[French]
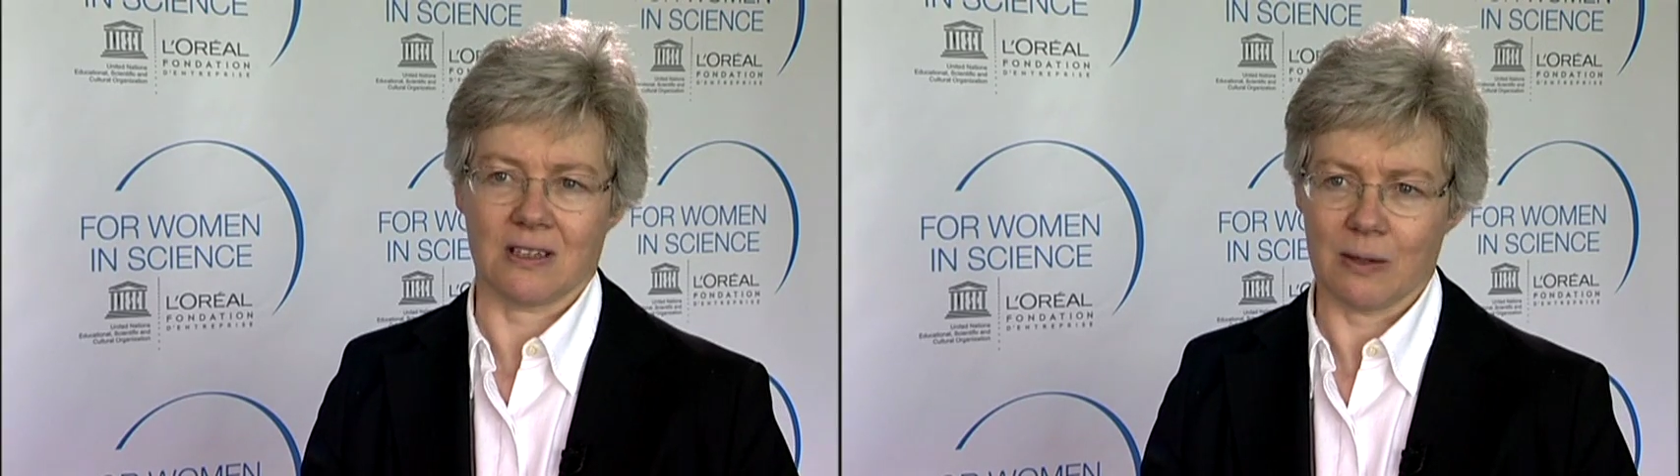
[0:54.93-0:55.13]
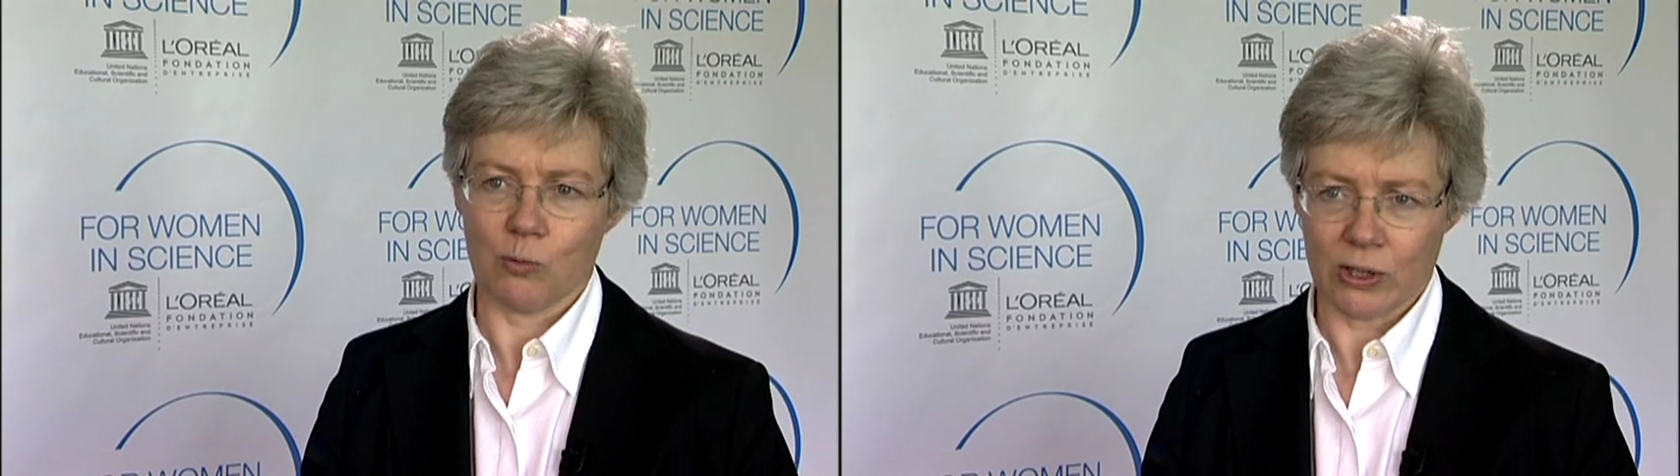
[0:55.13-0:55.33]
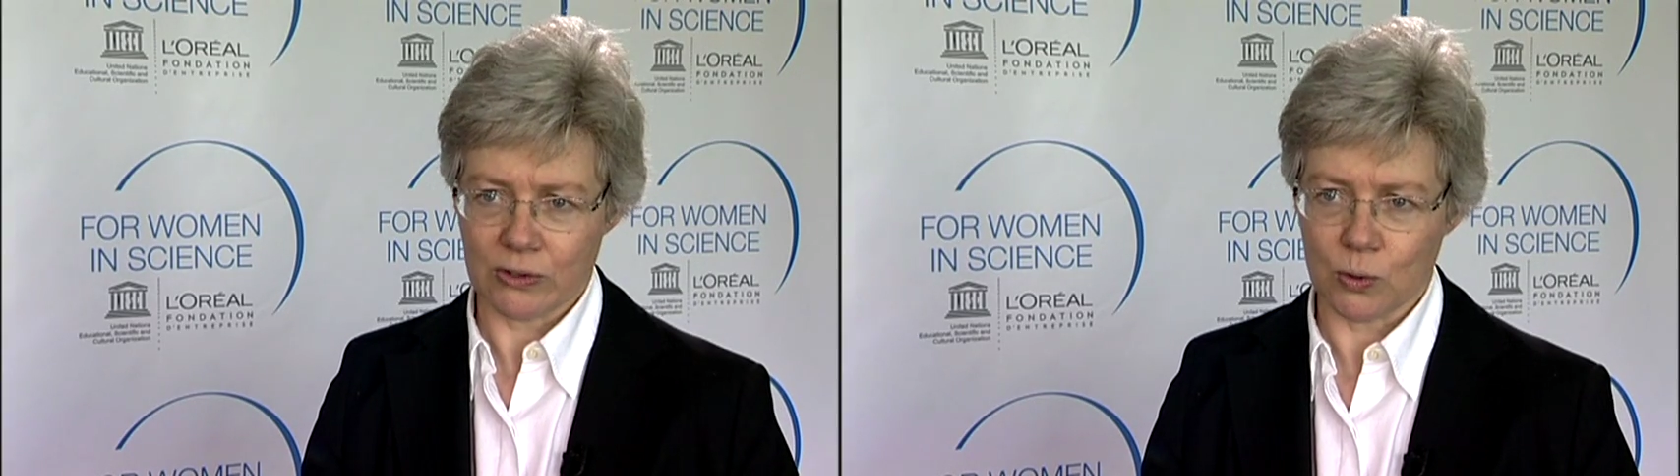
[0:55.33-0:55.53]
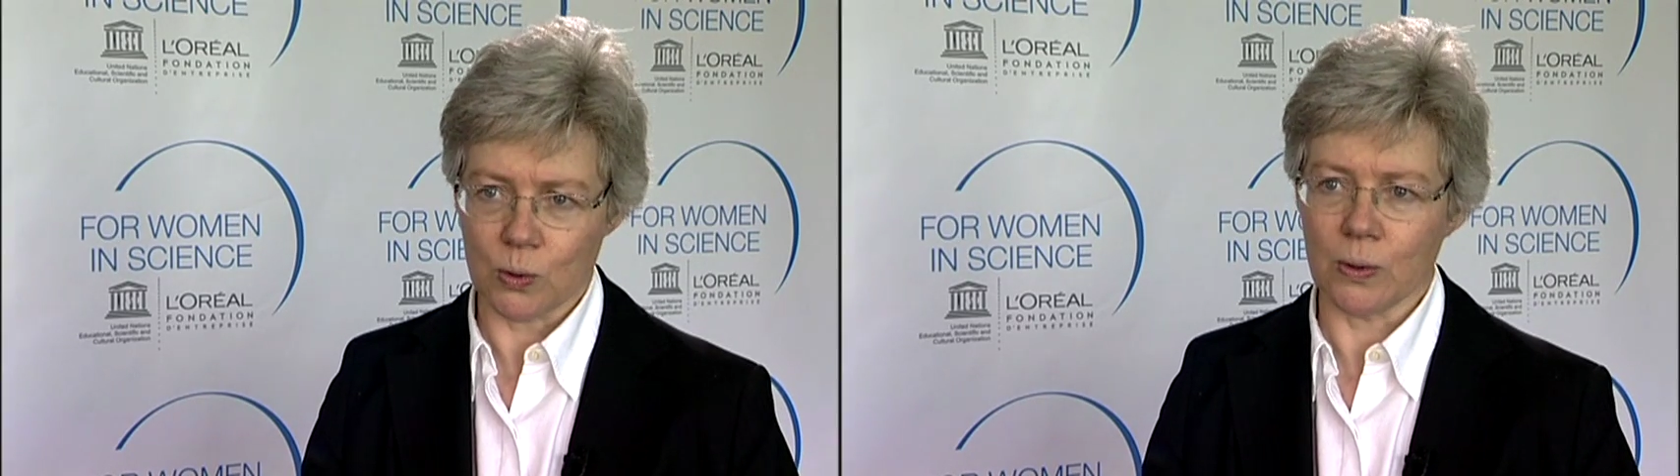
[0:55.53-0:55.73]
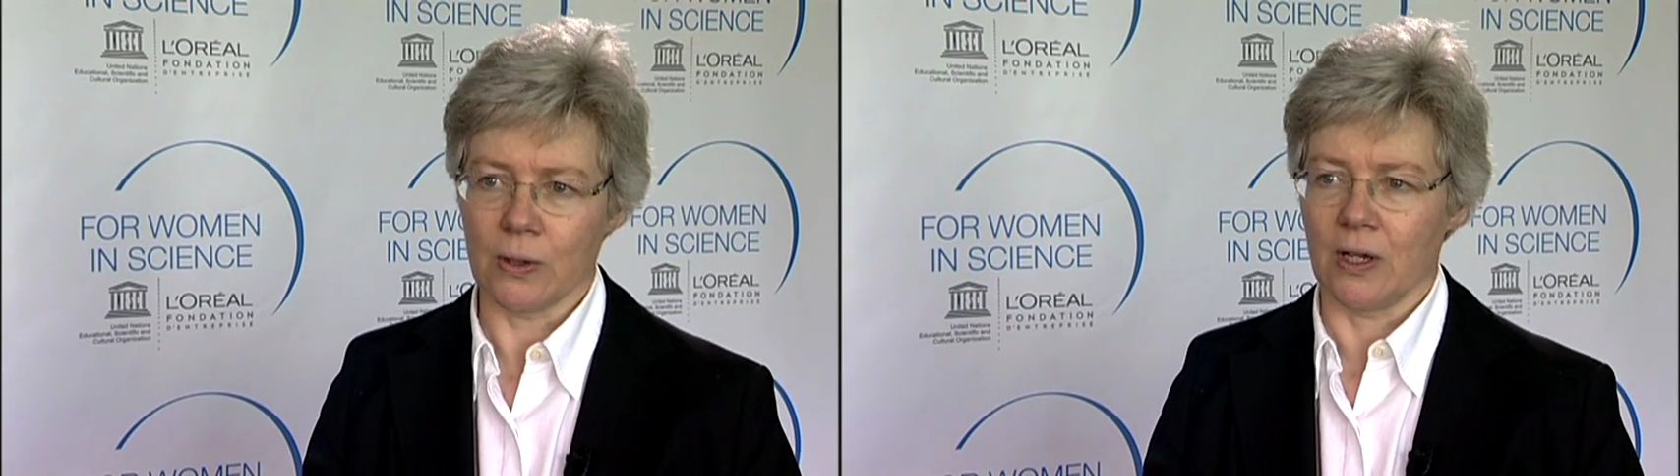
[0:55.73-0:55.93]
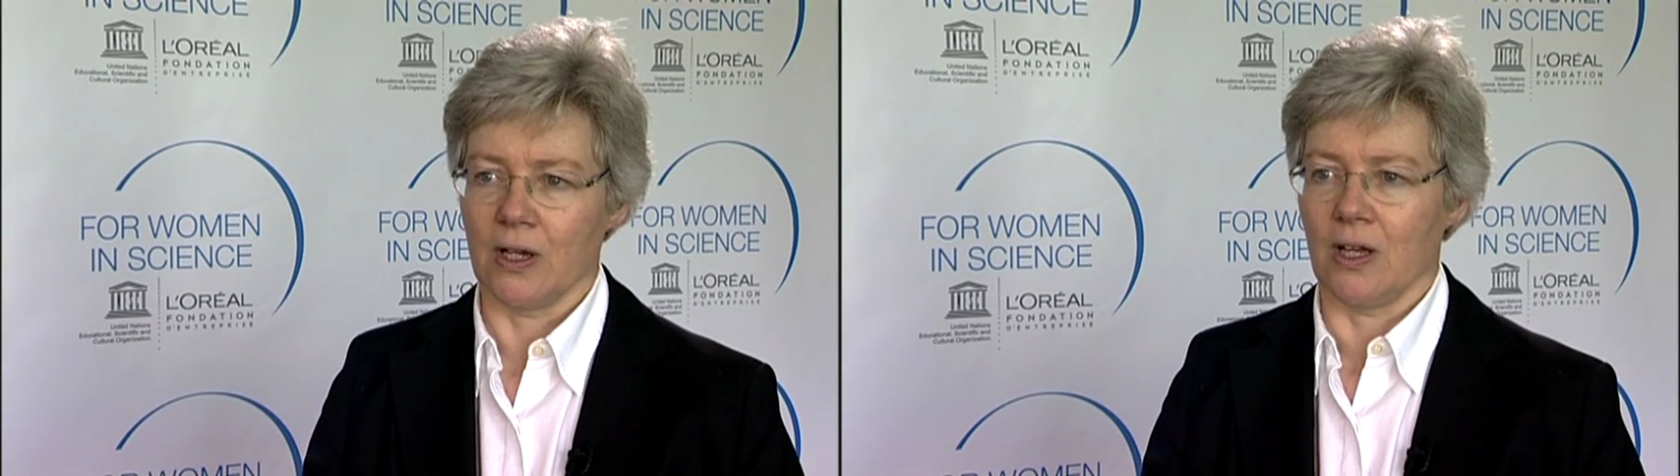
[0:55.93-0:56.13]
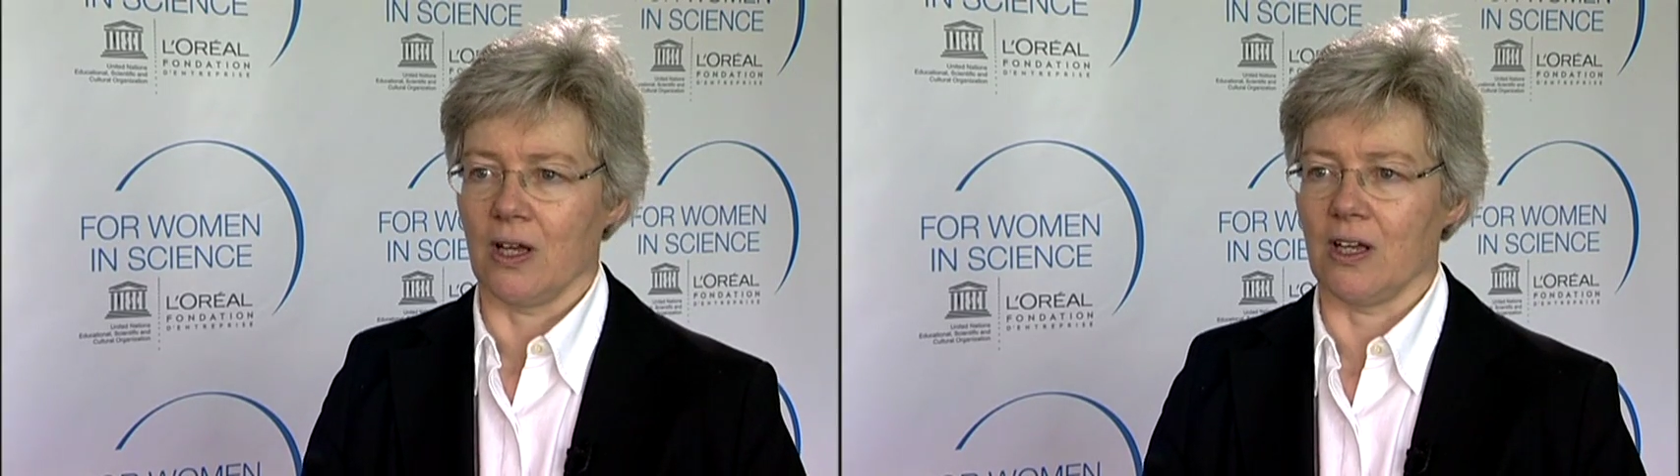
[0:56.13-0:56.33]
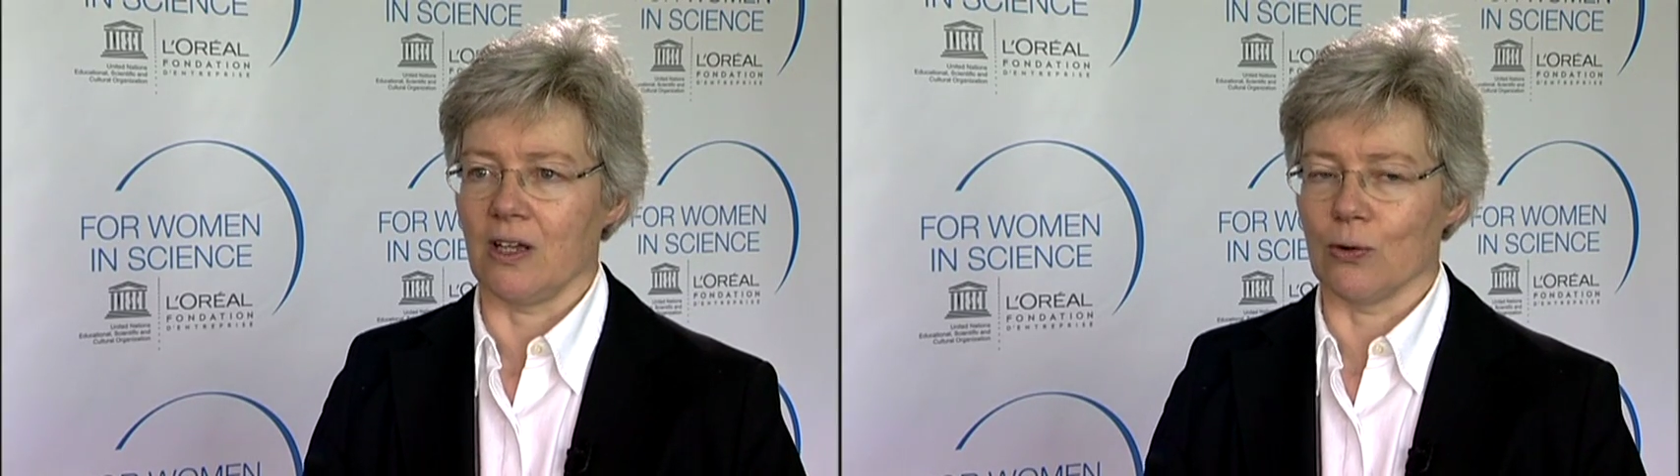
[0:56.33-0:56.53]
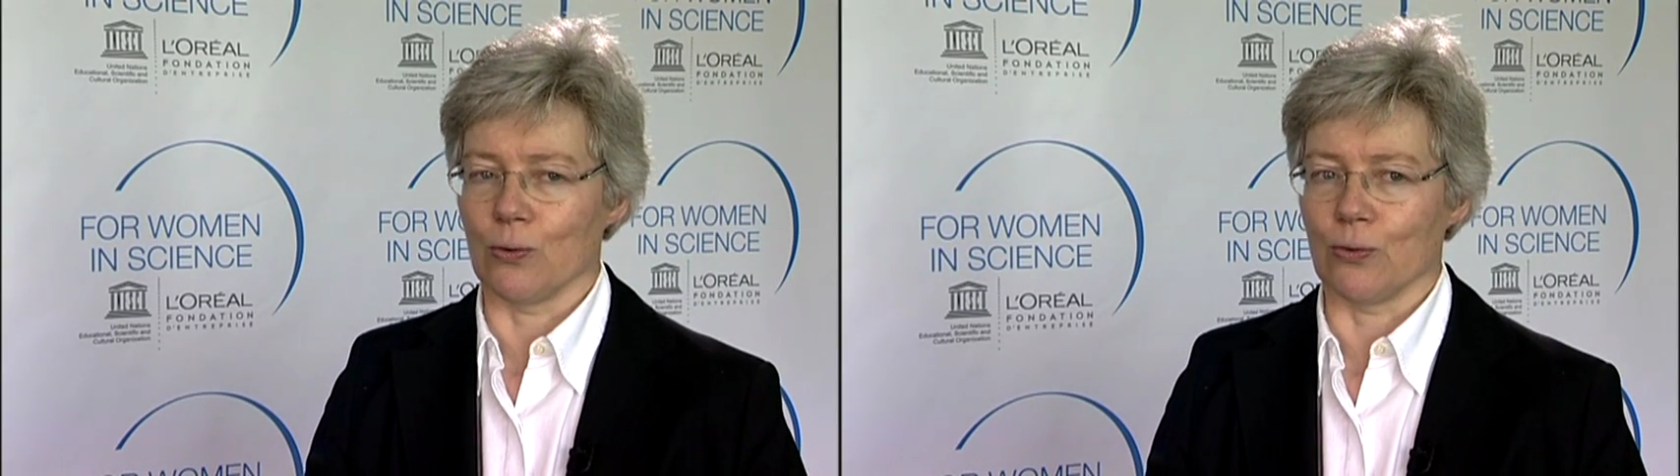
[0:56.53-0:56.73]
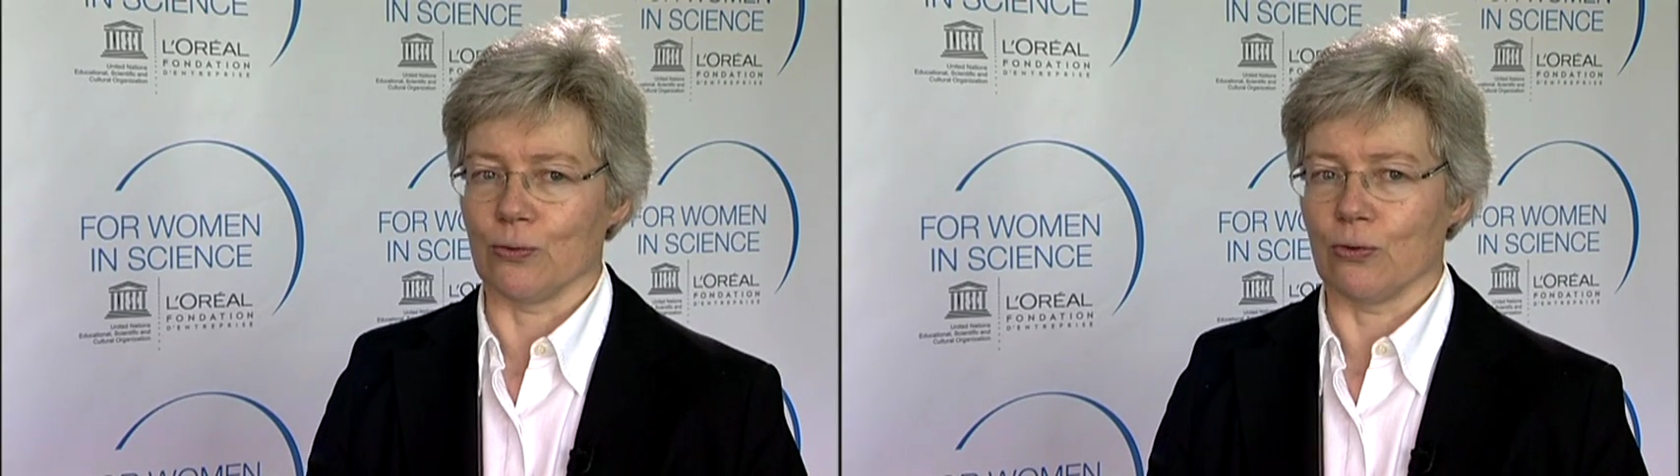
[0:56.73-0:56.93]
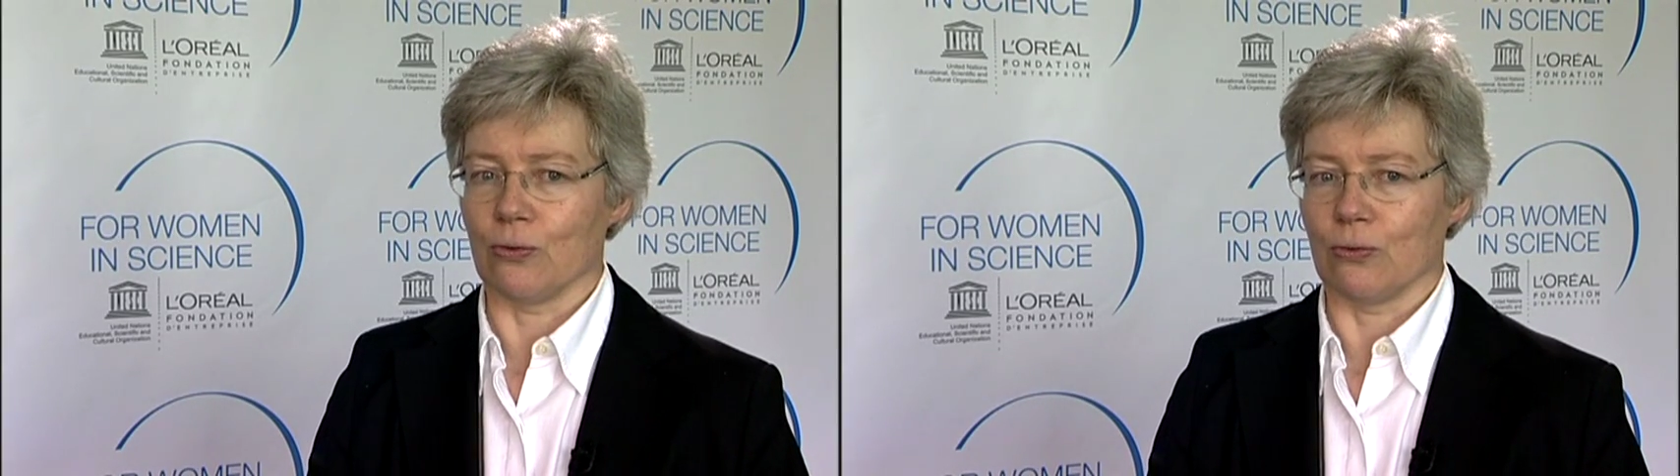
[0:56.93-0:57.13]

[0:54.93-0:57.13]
très pointus et on,